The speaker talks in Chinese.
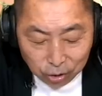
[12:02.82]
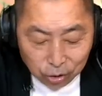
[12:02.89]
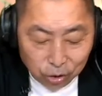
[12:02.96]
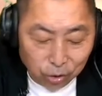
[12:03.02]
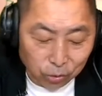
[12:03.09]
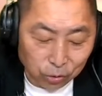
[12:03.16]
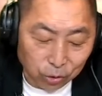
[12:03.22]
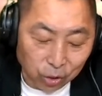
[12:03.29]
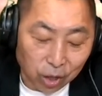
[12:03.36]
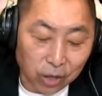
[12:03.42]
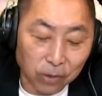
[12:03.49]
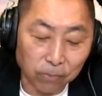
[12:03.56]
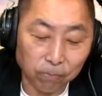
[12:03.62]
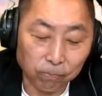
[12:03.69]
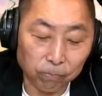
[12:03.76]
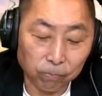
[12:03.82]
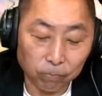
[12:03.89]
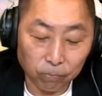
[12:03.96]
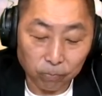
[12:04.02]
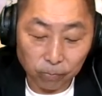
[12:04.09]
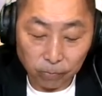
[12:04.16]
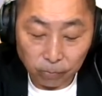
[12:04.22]
呢只有十六，
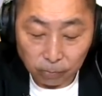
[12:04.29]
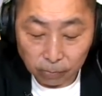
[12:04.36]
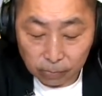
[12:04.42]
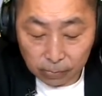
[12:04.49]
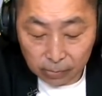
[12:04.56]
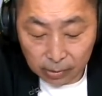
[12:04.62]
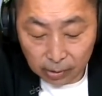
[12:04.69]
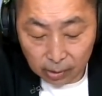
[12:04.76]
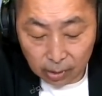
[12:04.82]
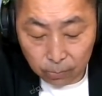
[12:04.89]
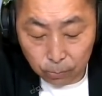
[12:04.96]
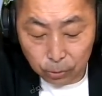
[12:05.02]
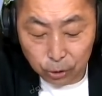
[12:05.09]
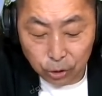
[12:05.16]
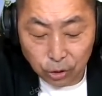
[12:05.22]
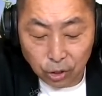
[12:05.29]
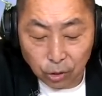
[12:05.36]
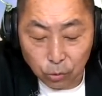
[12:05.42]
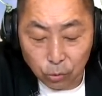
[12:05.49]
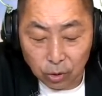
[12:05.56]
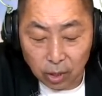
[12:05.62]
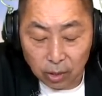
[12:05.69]
不支持
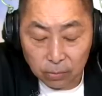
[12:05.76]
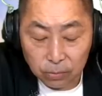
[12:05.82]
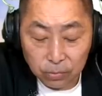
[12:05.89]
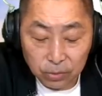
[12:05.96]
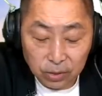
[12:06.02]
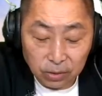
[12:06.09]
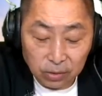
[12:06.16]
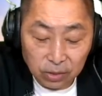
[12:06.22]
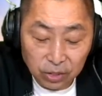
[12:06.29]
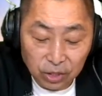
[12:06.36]
度呢是